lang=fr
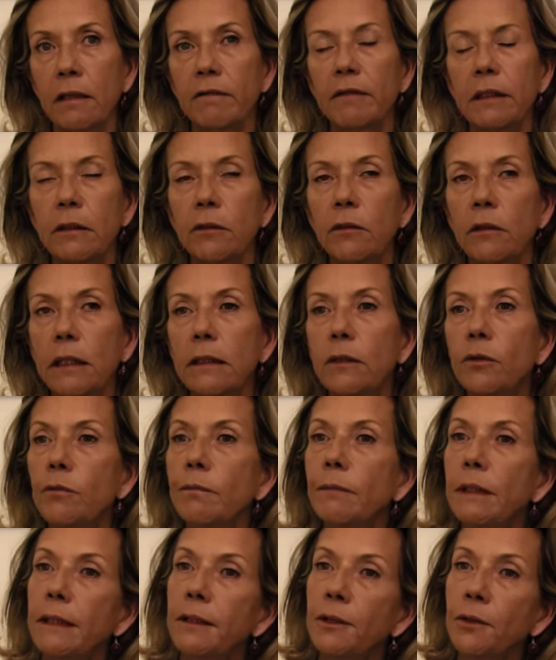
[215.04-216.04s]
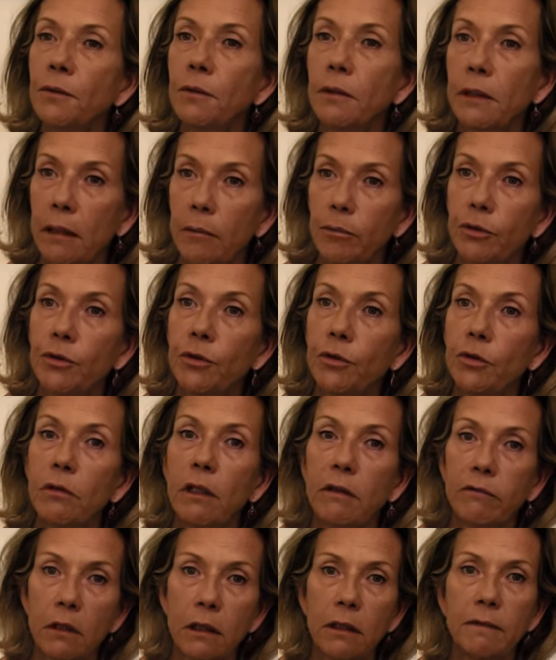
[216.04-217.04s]
avec de la soumission, ça a plutôt
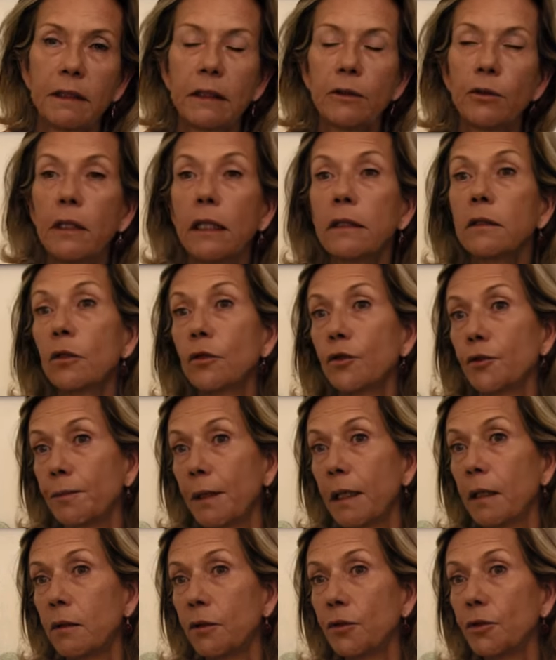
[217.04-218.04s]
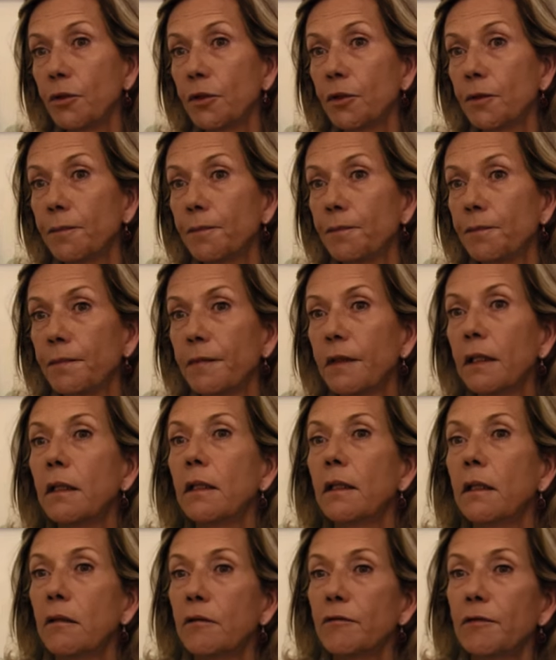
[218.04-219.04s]
à voir avec de la transparence. Mhm.
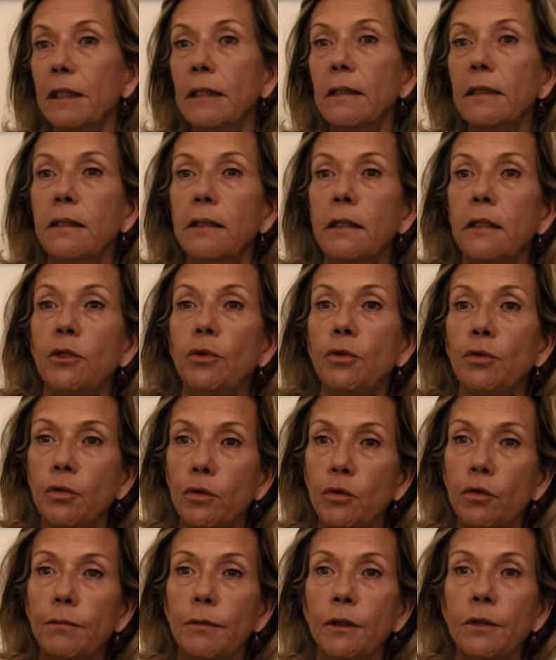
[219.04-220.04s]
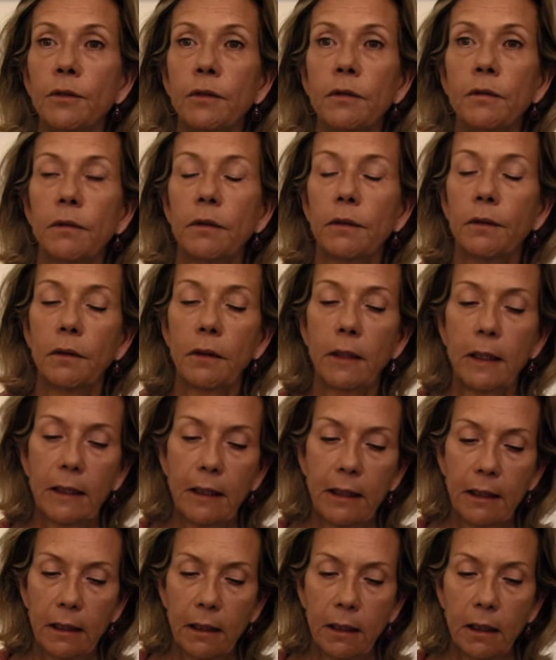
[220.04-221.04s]
En fait, c'est justement euh,
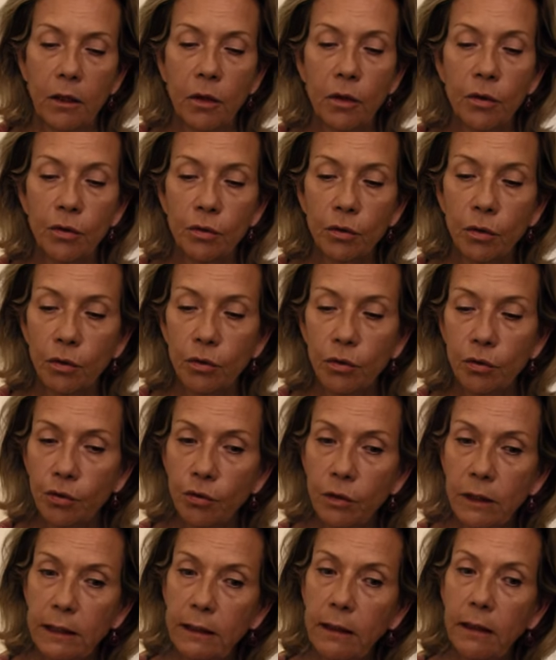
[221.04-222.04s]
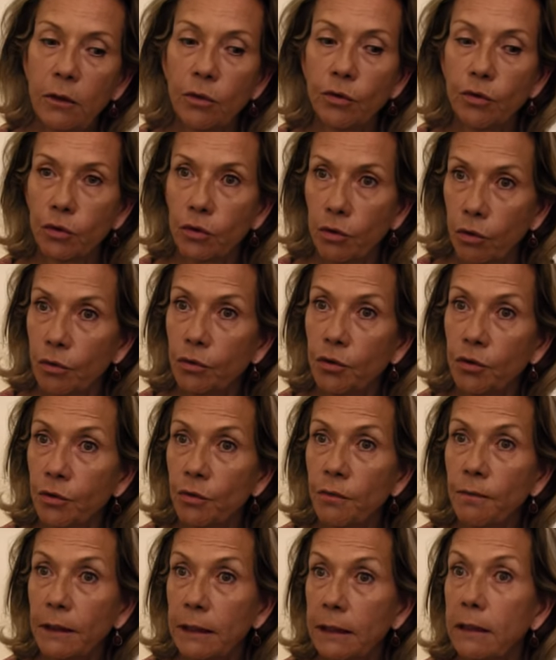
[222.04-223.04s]
rendre toutes ces
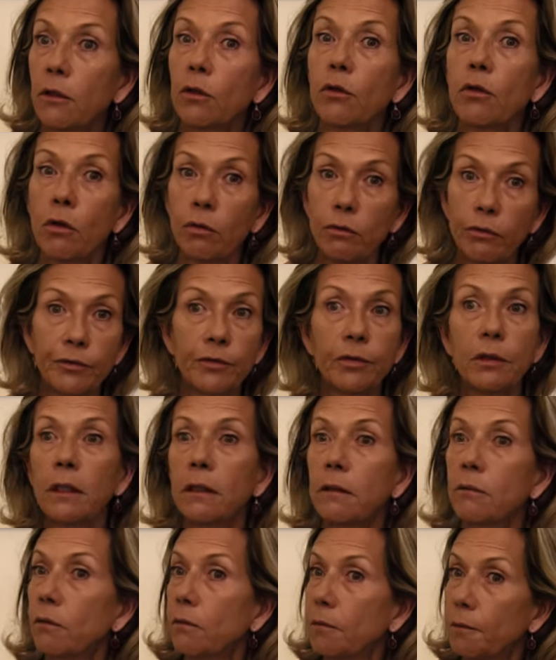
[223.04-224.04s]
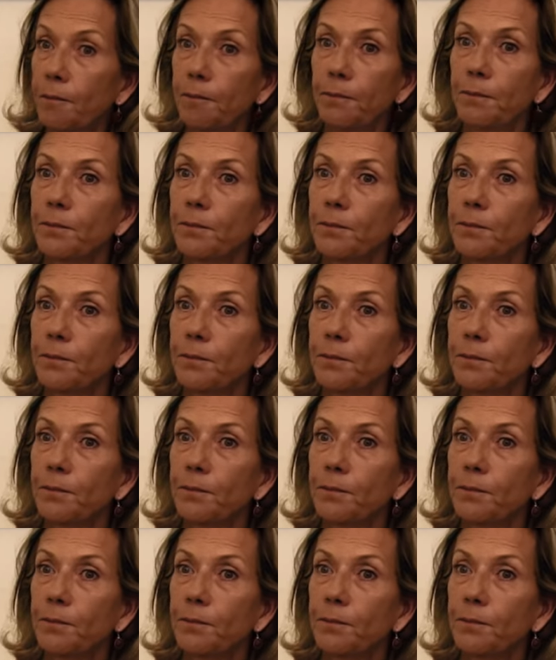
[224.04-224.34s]
constructions qui, encore une fois, ont